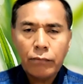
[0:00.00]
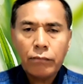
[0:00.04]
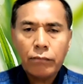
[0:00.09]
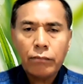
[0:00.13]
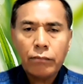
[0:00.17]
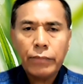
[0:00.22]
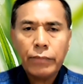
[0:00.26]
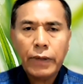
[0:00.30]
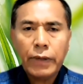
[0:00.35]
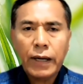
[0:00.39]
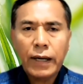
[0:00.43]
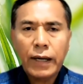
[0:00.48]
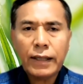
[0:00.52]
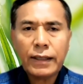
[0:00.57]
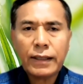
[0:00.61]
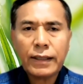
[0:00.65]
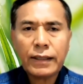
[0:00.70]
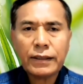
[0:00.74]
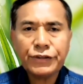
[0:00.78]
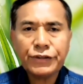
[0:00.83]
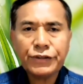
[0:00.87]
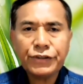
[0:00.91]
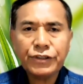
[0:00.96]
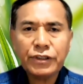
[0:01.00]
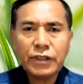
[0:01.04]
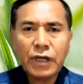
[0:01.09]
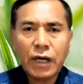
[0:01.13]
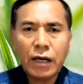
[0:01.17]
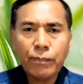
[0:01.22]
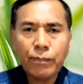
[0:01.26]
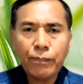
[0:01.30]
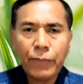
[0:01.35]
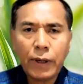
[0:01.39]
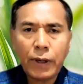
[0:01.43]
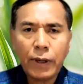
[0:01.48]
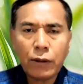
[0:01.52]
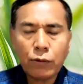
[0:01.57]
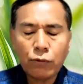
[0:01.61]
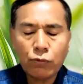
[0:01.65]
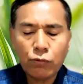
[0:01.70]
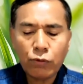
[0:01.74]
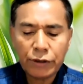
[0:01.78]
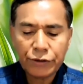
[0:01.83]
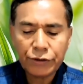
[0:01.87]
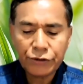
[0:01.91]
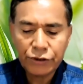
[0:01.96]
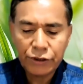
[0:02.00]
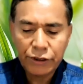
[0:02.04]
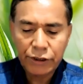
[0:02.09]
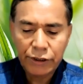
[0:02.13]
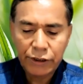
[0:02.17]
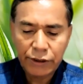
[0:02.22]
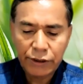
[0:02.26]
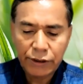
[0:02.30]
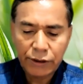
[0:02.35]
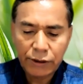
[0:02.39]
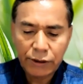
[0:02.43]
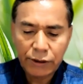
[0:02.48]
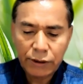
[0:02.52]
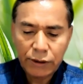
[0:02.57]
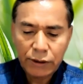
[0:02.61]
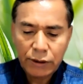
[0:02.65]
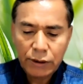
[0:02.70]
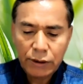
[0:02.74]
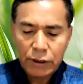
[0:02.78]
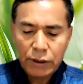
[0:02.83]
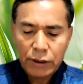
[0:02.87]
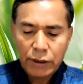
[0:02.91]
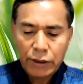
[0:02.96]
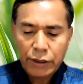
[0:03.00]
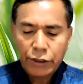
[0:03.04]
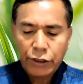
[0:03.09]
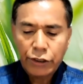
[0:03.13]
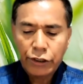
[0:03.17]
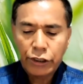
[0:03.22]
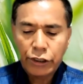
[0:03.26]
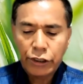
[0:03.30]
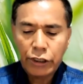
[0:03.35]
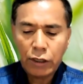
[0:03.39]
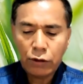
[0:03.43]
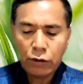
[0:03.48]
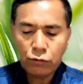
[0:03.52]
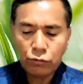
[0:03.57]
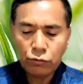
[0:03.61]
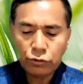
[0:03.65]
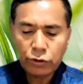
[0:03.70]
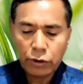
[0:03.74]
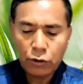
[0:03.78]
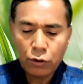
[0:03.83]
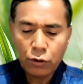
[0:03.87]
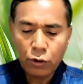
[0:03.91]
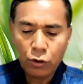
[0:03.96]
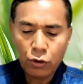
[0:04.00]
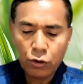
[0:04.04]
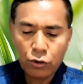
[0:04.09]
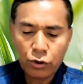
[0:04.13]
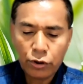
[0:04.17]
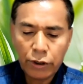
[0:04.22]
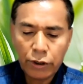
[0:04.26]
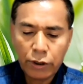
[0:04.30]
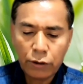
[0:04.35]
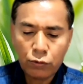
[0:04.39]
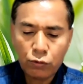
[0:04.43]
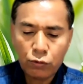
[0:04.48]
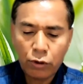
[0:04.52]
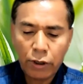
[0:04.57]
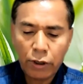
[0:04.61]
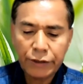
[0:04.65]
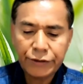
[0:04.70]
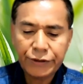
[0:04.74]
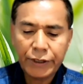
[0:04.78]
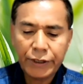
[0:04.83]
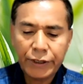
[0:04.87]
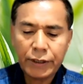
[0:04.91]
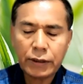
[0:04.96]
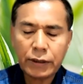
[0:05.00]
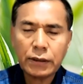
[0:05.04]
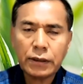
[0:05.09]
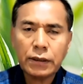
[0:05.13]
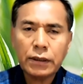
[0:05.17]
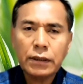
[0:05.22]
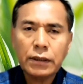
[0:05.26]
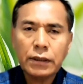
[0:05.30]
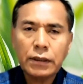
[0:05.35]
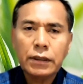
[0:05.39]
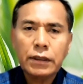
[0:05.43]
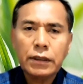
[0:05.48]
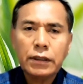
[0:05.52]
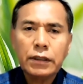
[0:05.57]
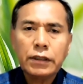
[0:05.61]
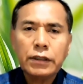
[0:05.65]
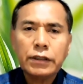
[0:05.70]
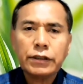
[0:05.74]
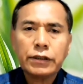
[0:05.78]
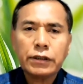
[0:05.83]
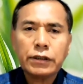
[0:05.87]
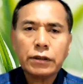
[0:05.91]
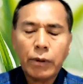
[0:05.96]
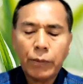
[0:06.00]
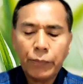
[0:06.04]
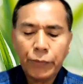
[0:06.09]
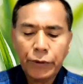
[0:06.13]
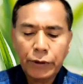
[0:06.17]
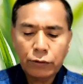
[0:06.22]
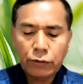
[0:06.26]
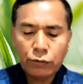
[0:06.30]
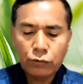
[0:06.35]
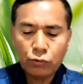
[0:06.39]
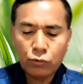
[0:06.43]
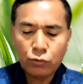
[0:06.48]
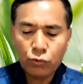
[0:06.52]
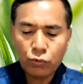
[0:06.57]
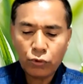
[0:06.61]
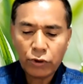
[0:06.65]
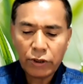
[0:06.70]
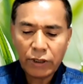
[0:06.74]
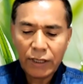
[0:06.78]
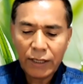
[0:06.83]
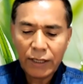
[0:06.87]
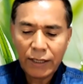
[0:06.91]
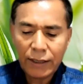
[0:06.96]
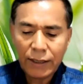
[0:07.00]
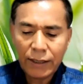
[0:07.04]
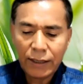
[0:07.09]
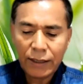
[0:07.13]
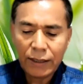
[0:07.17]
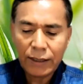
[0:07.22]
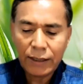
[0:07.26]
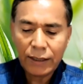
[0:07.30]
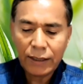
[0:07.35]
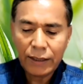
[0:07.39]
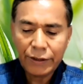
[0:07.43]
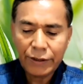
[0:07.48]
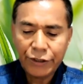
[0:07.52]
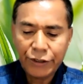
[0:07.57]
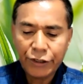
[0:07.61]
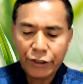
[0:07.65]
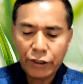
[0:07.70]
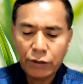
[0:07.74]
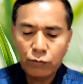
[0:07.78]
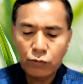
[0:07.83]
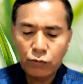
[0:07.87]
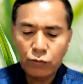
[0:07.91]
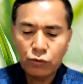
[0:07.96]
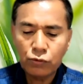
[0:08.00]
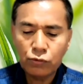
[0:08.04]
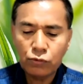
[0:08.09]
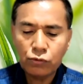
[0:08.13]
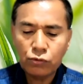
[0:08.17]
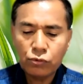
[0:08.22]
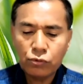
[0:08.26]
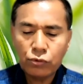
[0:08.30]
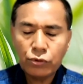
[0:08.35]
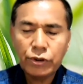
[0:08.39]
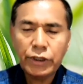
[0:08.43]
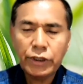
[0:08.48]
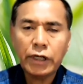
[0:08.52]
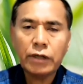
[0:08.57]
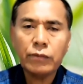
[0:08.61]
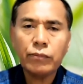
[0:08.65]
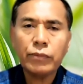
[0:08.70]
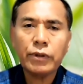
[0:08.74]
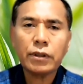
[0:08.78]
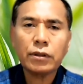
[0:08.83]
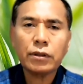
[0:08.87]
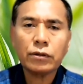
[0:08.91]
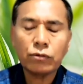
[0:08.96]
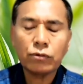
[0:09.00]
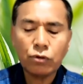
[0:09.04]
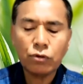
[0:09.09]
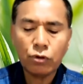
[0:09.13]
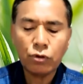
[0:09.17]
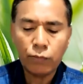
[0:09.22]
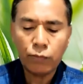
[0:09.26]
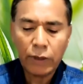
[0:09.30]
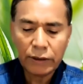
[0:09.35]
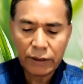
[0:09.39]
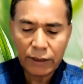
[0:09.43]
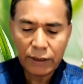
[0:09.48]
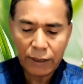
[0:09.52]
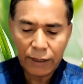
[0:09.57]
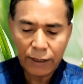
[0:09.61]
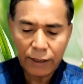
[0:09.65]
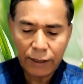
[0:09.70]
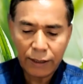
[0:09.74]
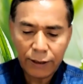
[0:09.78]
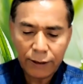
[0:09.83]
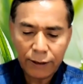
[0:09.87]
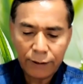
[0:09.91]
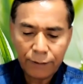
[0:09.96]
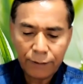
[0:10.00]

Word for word: Barang siapa ku kasihi, ia ku tegur dan ku hajar. Sebab itu relakanlah dirimu dan bertobatlah.